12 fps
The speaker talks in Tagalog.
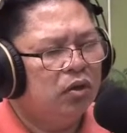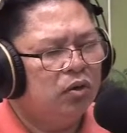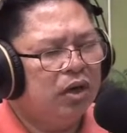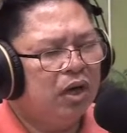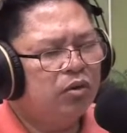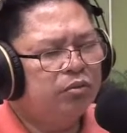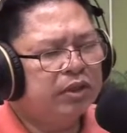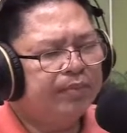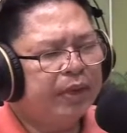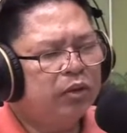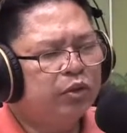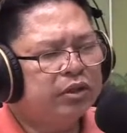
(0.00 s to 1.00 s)
ug ahong sa
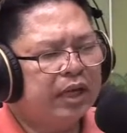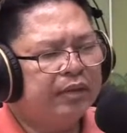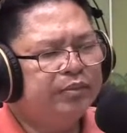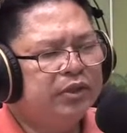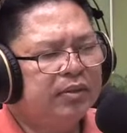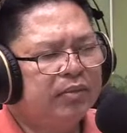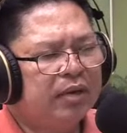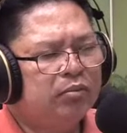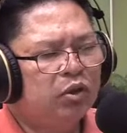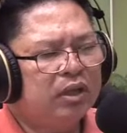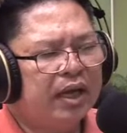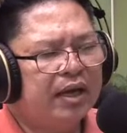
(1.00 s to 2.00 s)
pag-usab sa mga
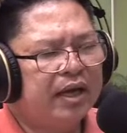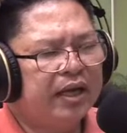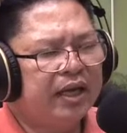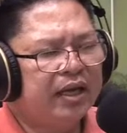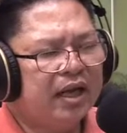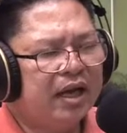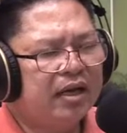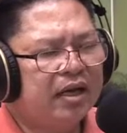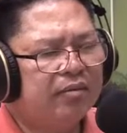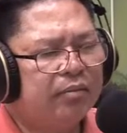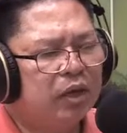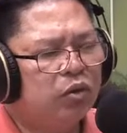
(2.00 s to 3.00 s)
butang nga
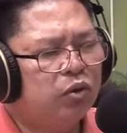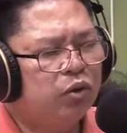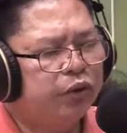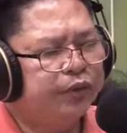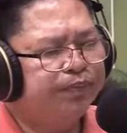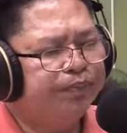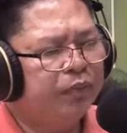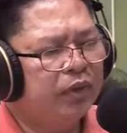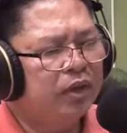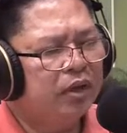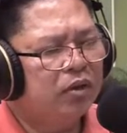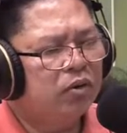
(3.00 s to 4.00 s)
gikinahanglang baguhon
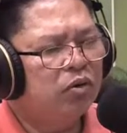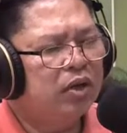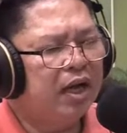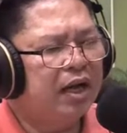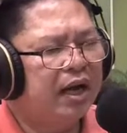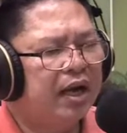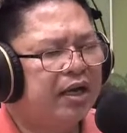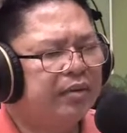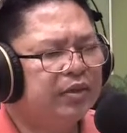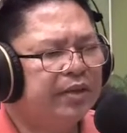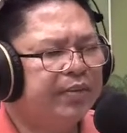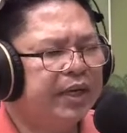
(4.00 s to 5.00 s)
ug ang
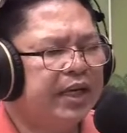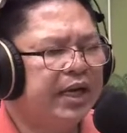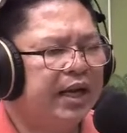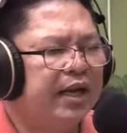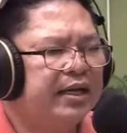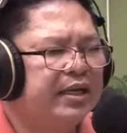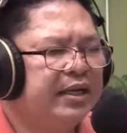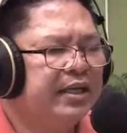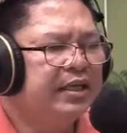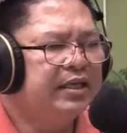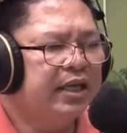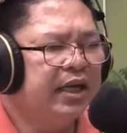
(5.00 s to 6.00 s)
kaalam sa pagila
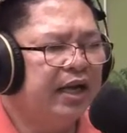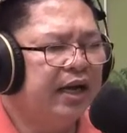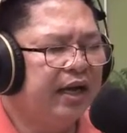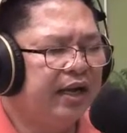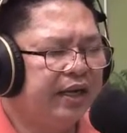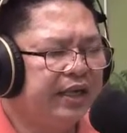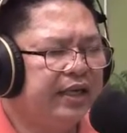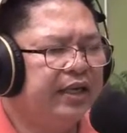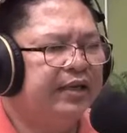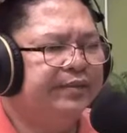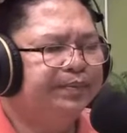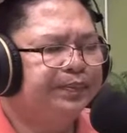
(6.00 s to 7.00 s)
sa ilang
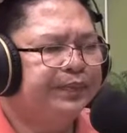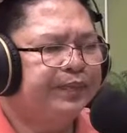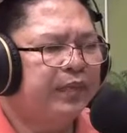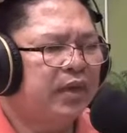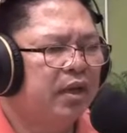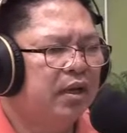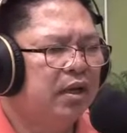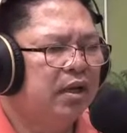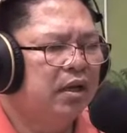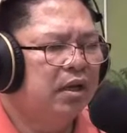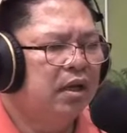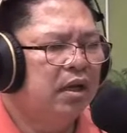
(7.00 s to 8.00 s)
kalainan.
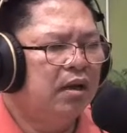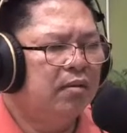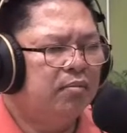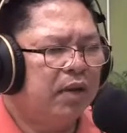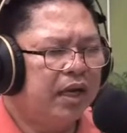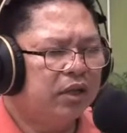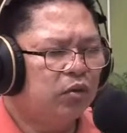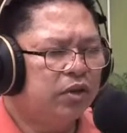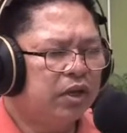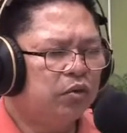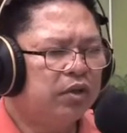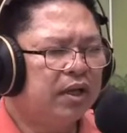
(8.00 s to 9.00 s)

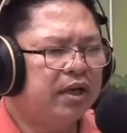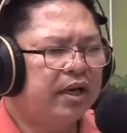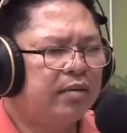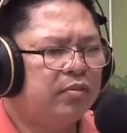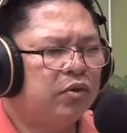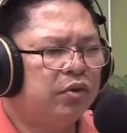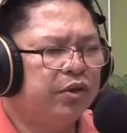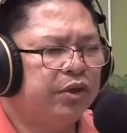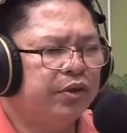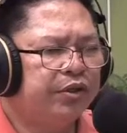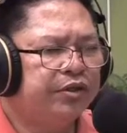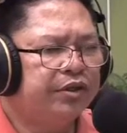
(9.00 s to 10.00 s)
Makatulan unta namo o
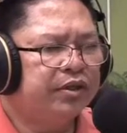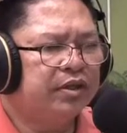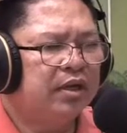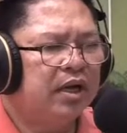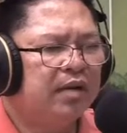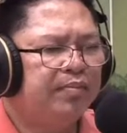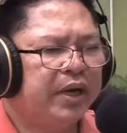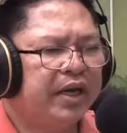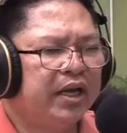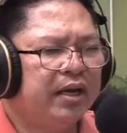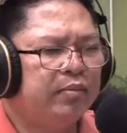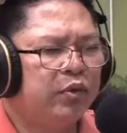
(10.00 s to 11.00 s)
Dios ang
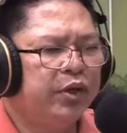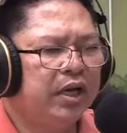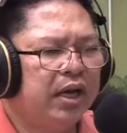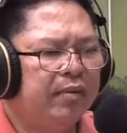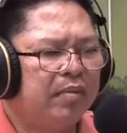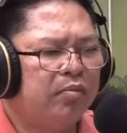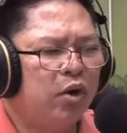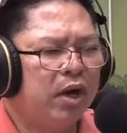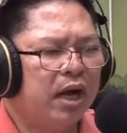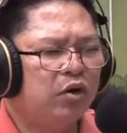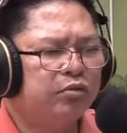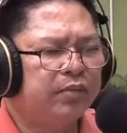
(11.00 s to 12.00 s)
pagkinabuhi nga
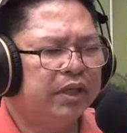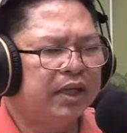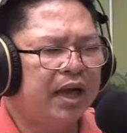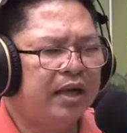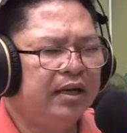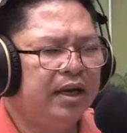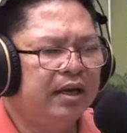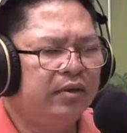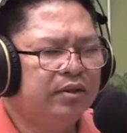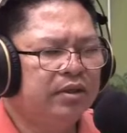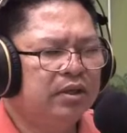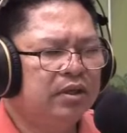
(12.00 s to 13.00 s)
mabungahon matag adlaw